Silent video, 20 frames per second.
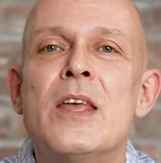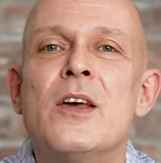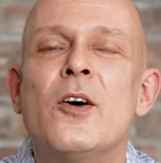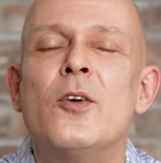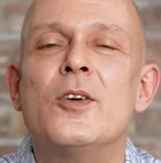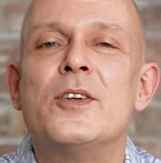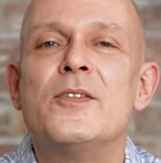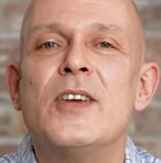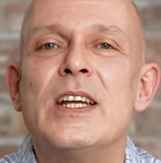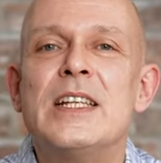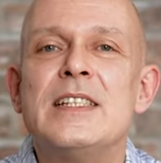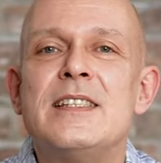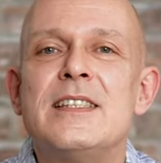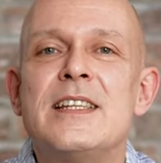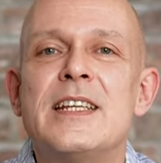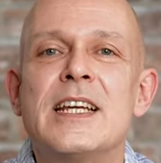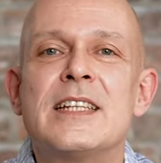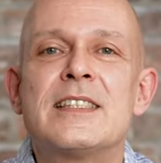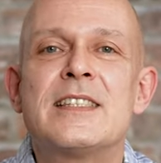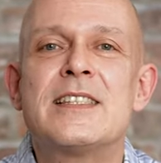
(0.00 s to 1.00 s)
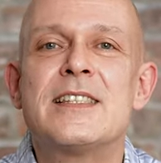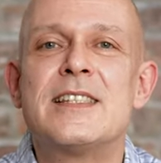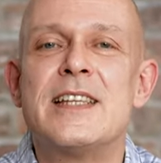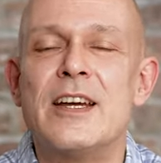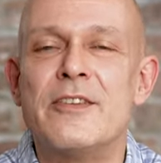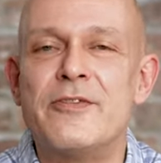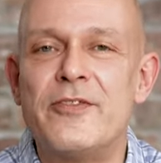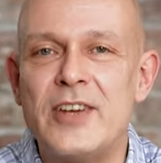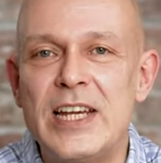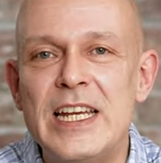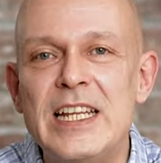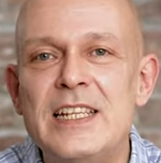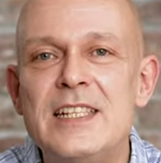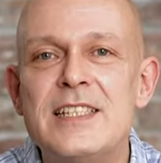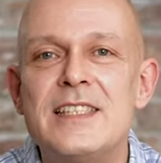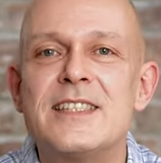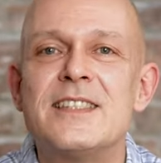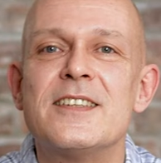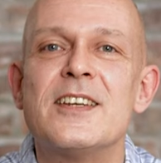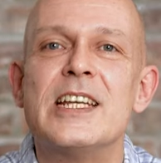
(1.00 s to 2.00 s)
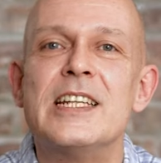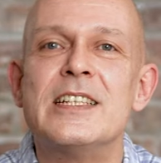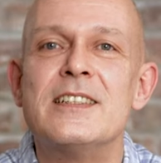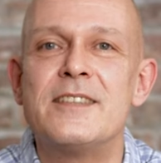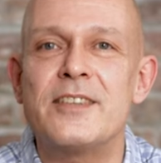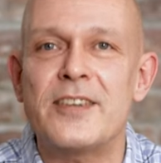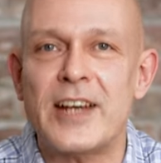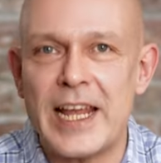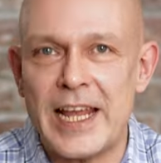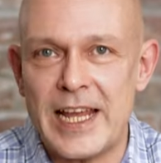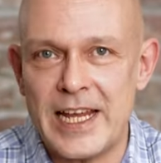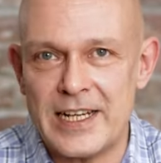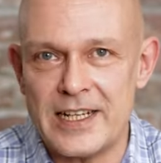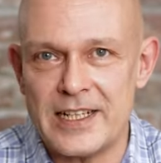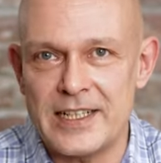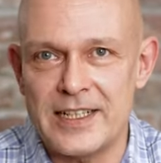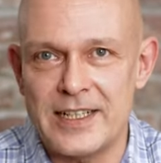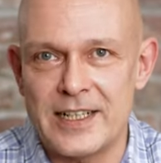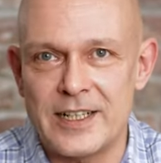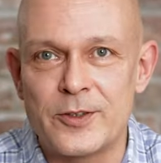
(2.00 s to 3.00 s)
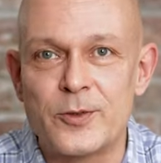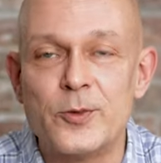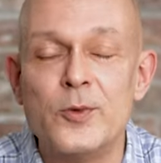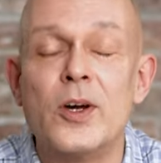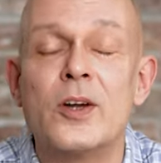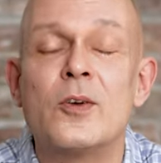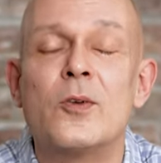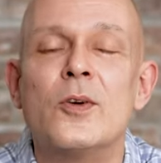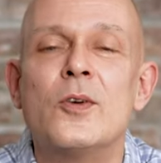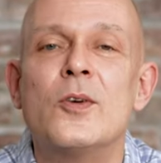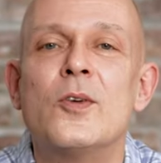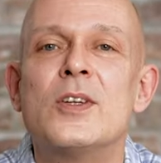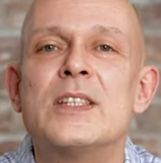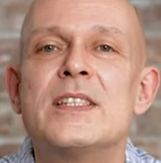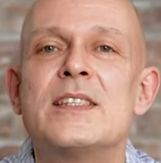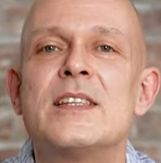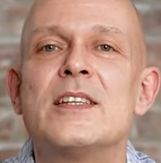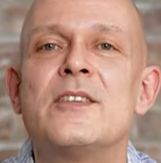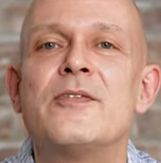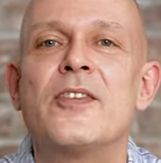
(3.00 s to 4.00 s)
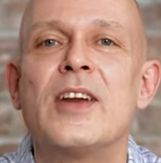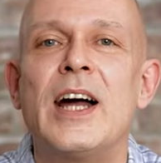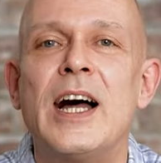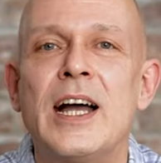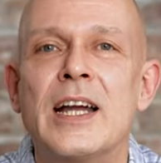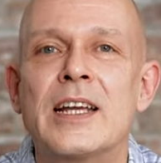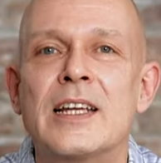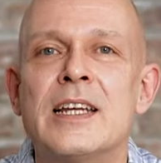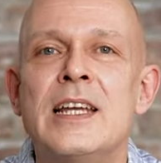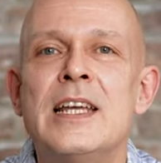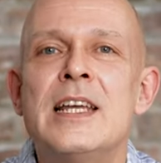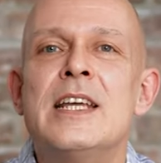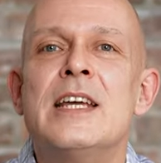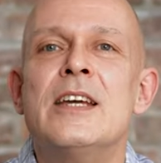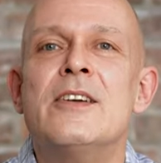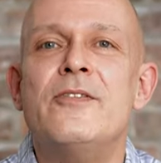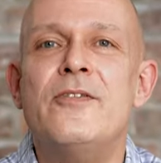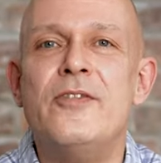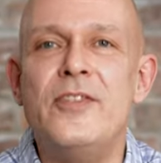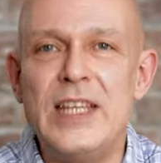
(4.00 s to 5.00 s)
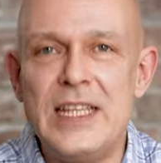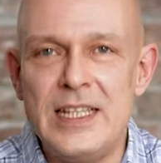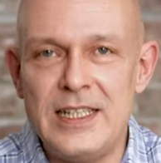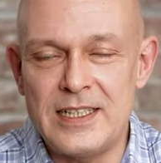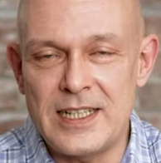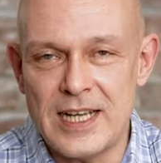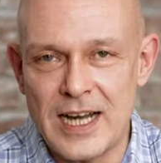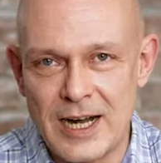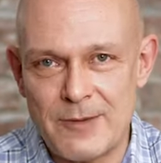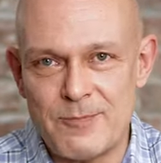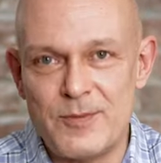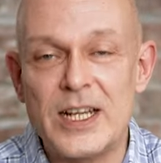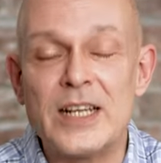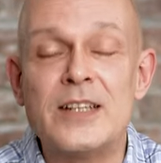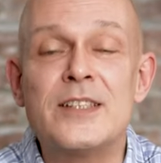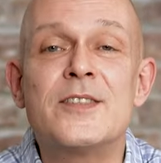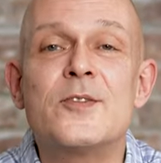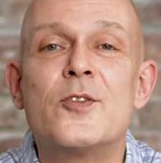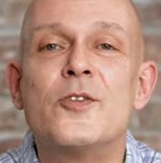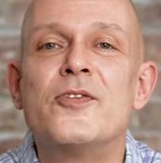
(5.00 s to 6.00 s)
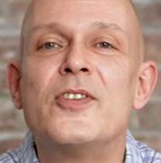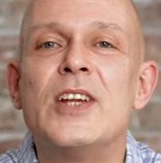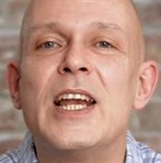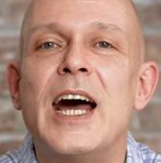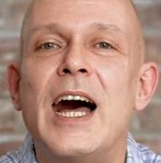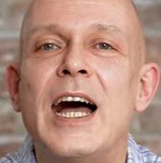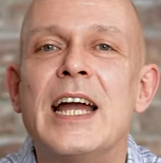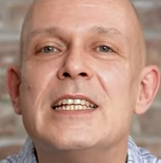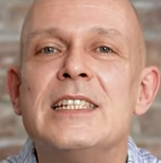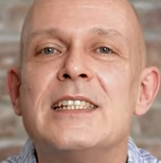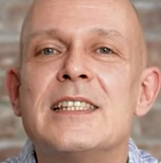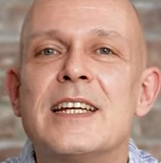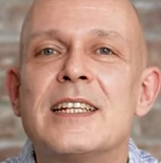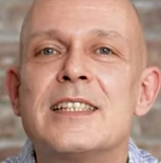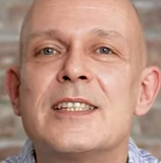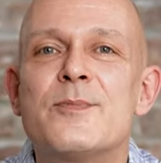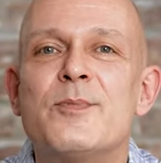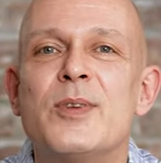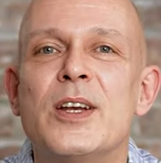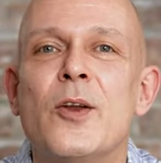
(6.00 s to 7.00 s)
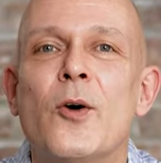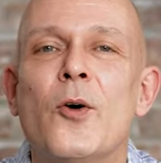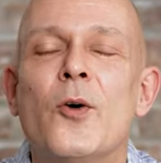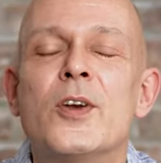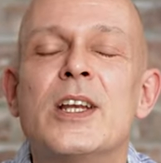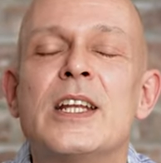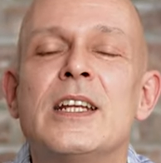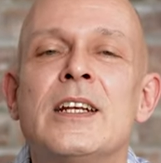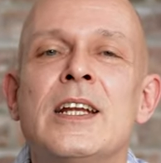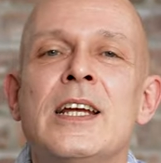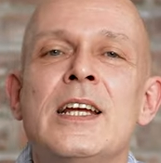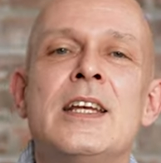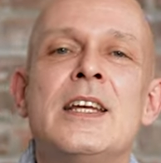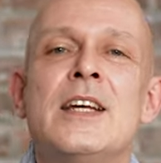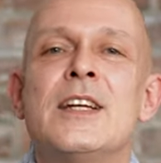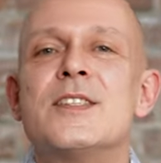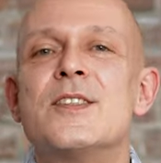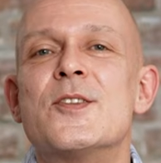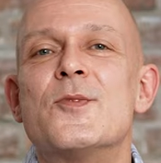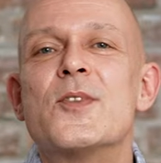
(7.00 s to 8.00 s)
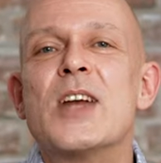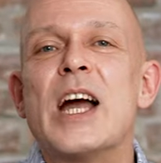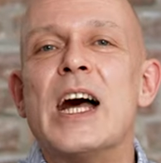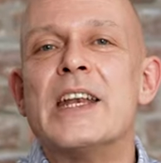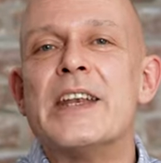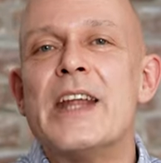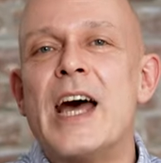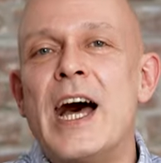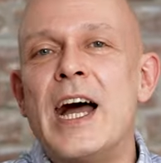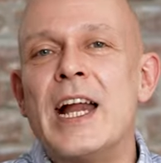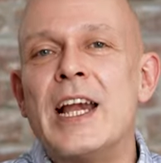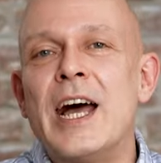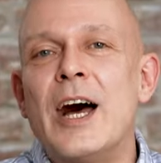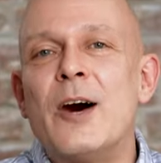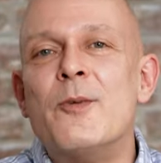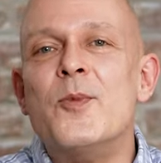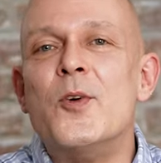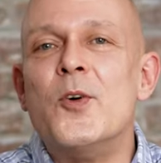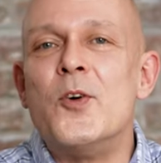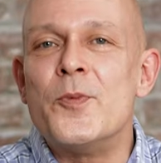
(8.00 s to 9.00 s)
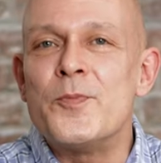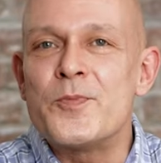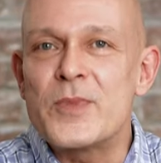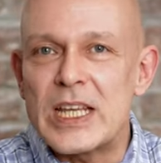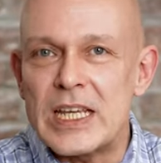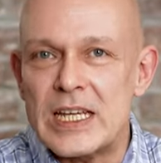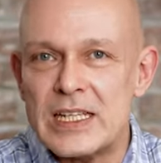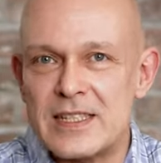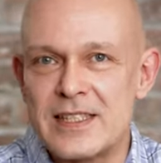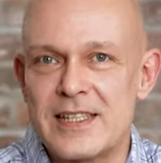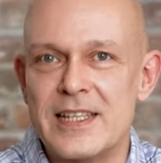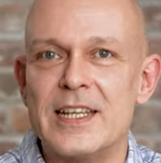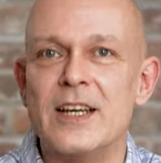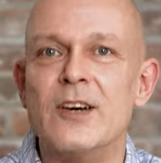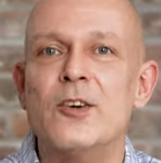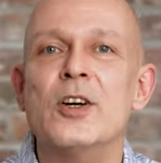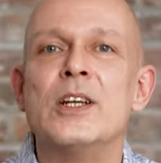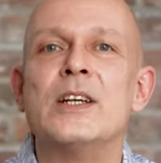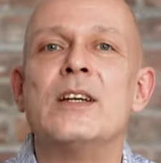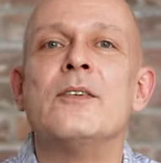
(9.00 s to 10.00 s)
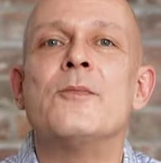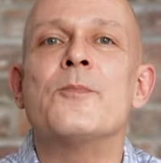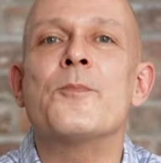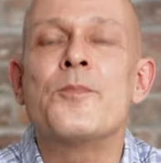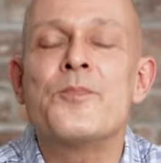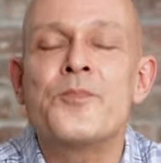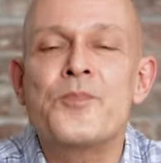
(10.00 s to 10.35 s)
Und wenn Sie jetzt zerfließen in Tränen der Rührung und sich fragen, wie kann man so viel Einsatz belohnen, zum Kanalabo geht's hier unten.